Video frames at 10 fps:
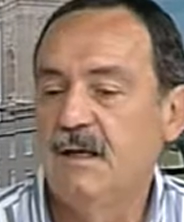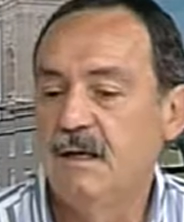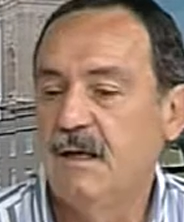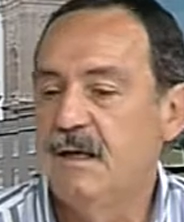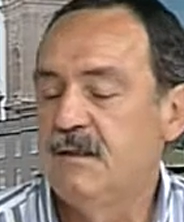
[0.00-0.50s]

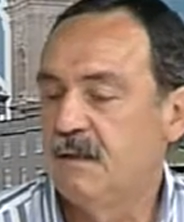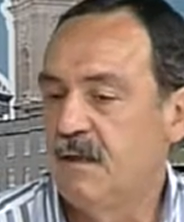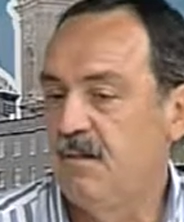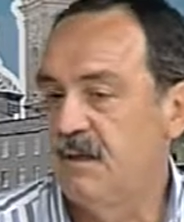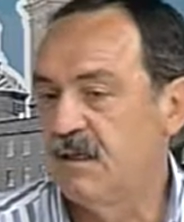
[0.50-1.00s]
inscribirse,
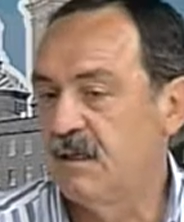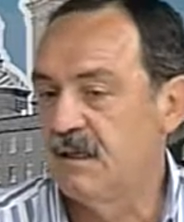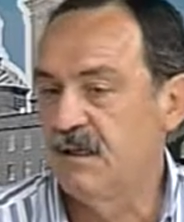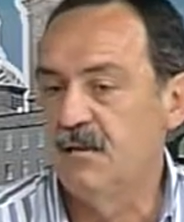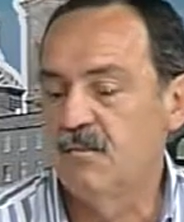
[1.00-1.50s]
que
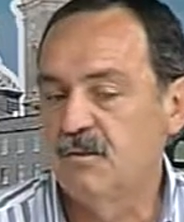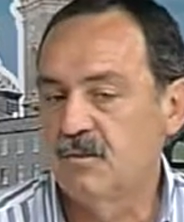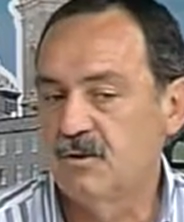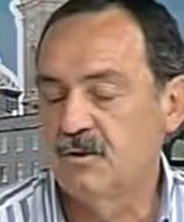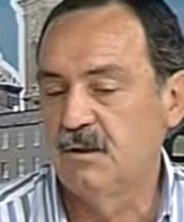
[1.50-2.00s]
hemos,
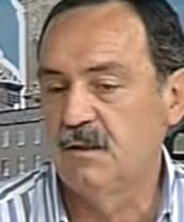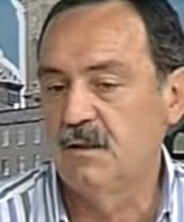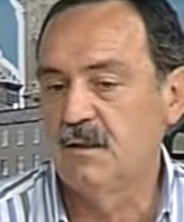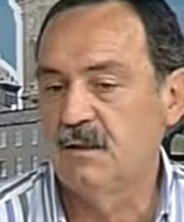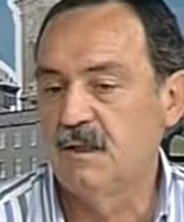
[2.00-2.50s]
eh,
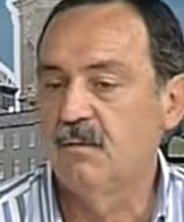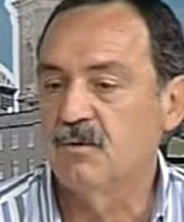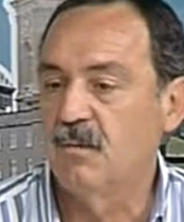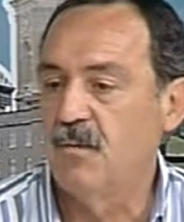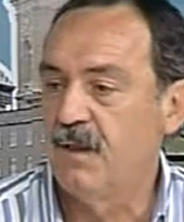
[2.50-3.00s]
teníamos el
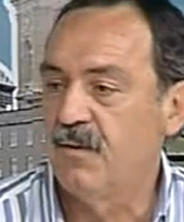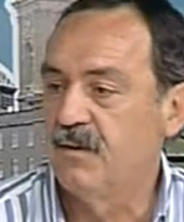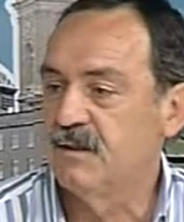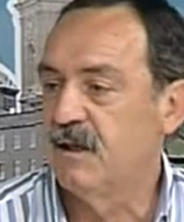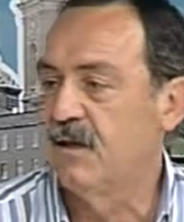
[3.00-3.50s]
plazo de
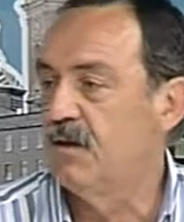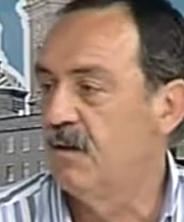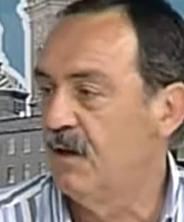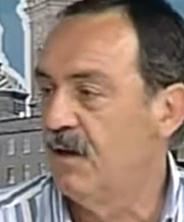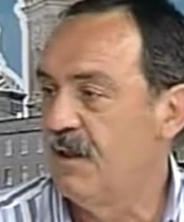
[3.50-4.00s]
inscripción
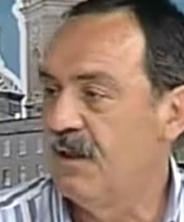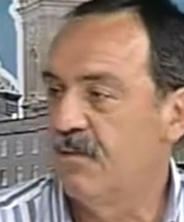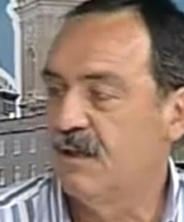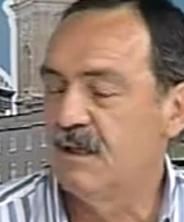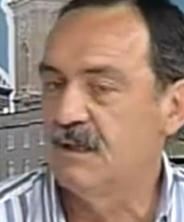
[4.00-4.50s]
inicialmente hasta
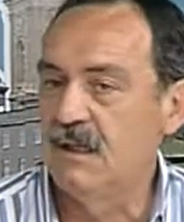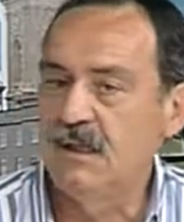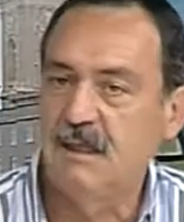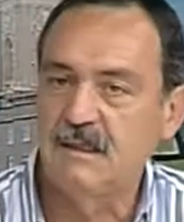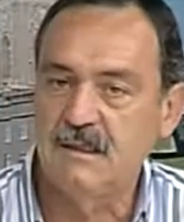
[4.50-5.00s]
el día
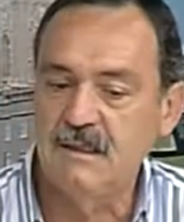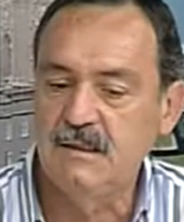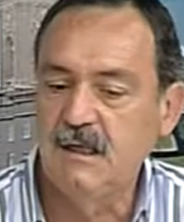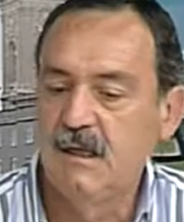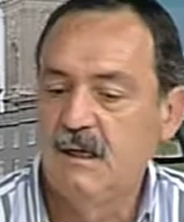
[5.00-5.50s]
6,
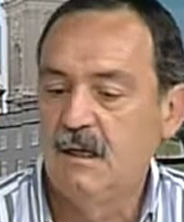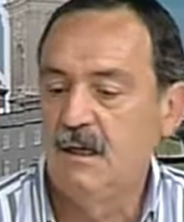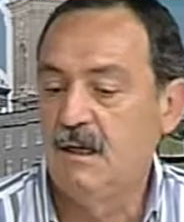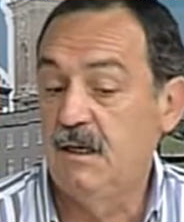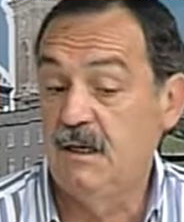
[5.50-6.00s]

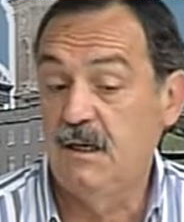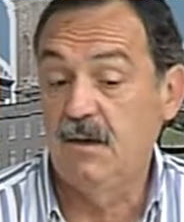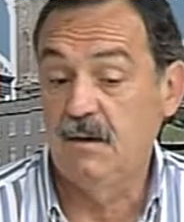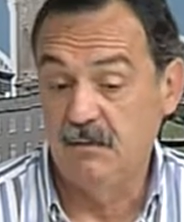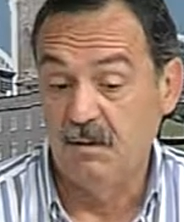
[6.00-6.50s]
eh,
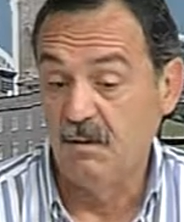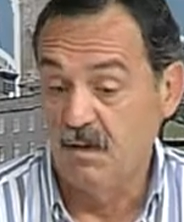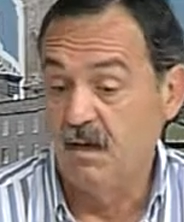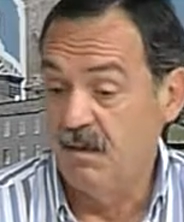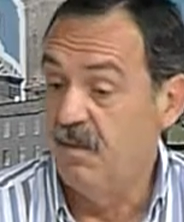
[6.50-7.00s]
debido a la
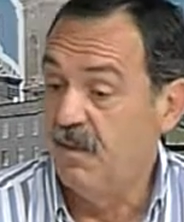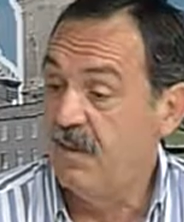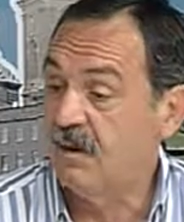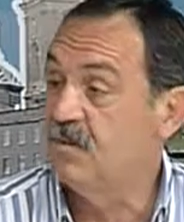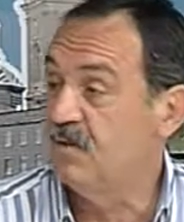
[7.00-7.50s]
demanda que hemos
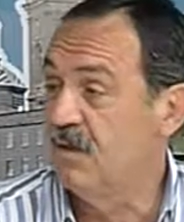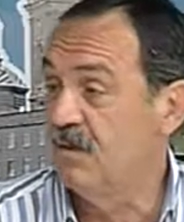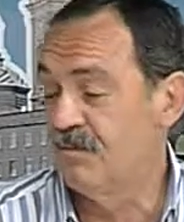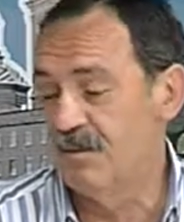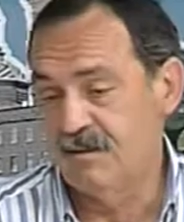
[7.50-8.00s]
tenido, bueno,
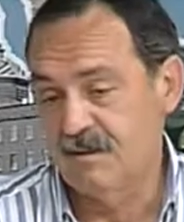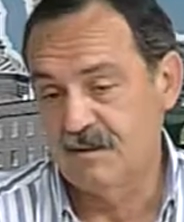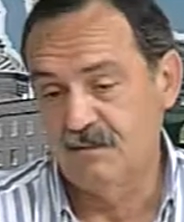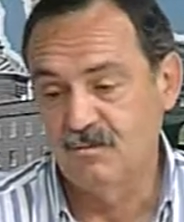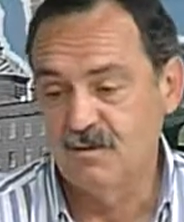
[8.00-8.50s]
ya sabemos
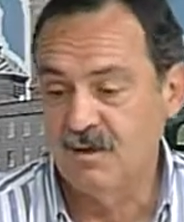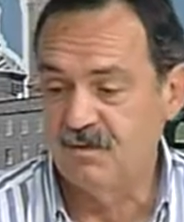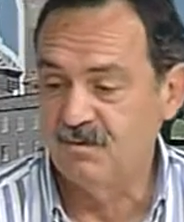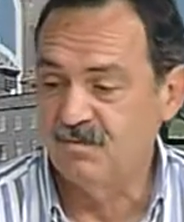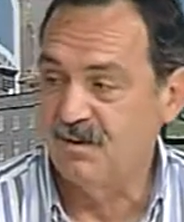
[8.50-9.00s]
que los
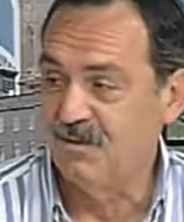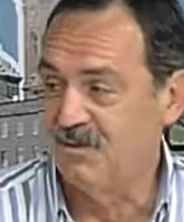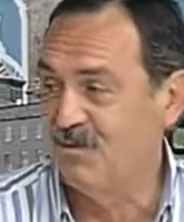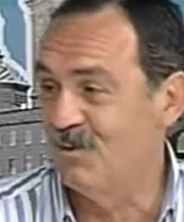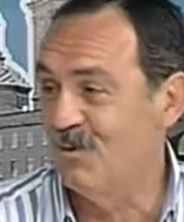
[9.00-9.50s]
españoles un poco
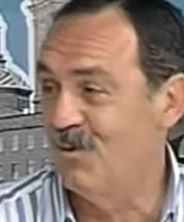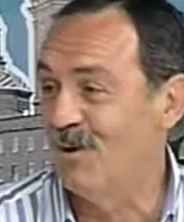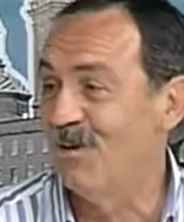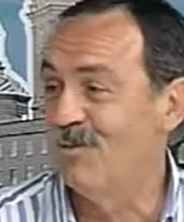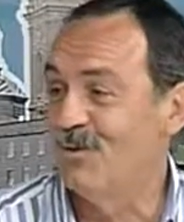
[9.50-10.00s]
lo dejamos
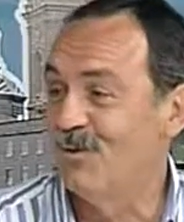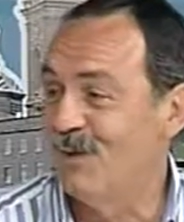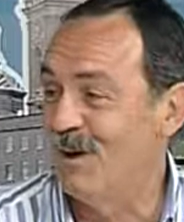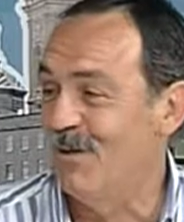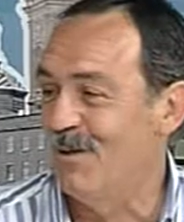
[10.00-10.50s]
todo para
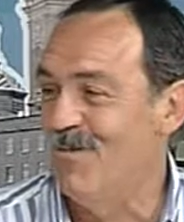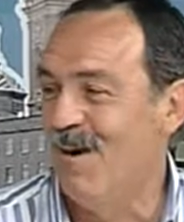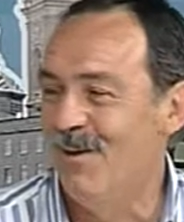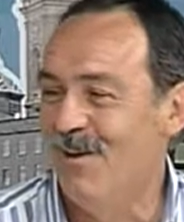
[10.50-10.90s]
última hora,